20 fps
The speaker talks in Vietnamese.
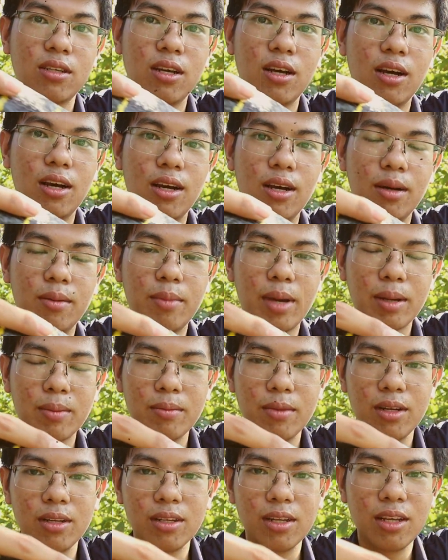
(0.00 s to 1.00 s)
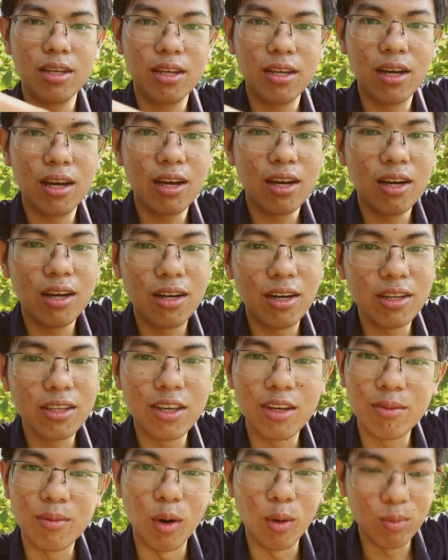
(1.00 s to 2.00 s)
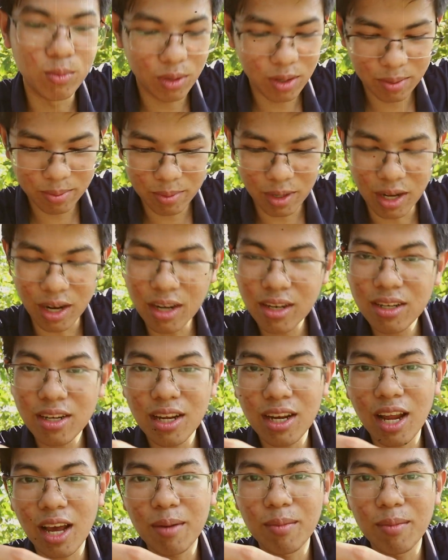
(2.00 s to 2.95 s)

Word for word: à, mặt mình thì hơi nhiều mụn nên mình ít khi